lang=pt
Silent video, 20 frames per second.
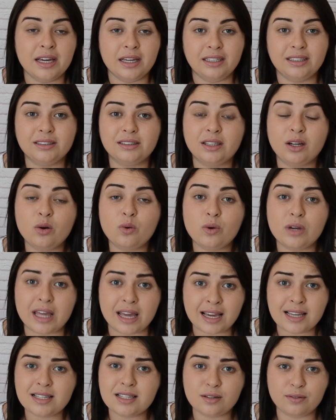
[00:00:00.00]
Então,
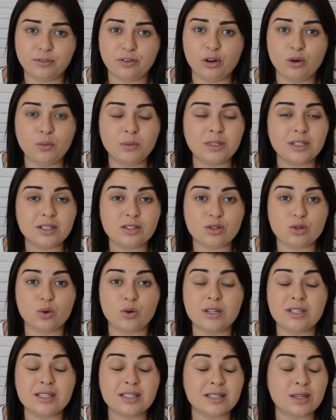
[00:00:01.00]
essa foi uma das
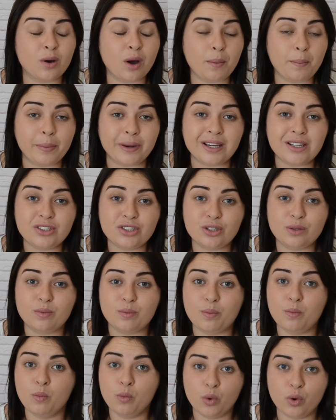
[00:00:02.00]
coisas que eu aprendi
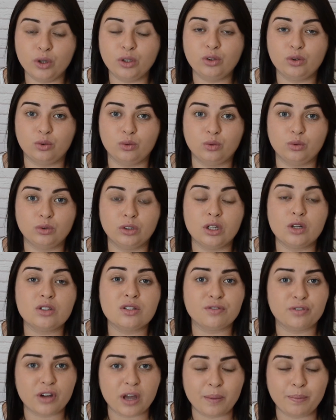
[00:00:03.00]
muito com Deus
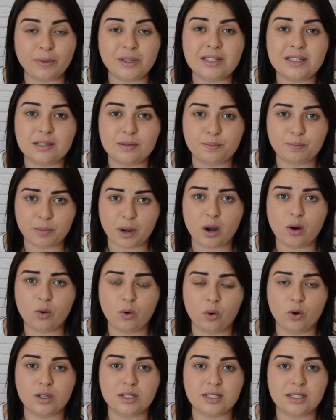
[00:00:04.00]
e foi a principal
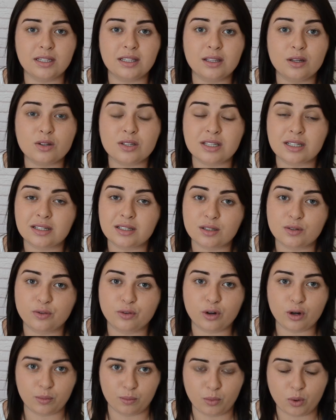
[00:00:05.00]
coisa que Deus
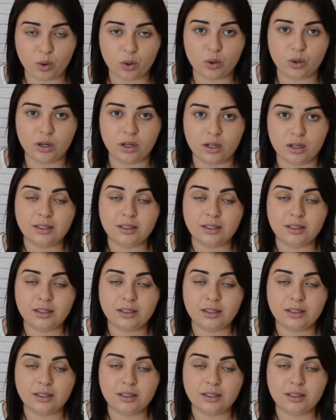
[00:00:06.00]
transformou.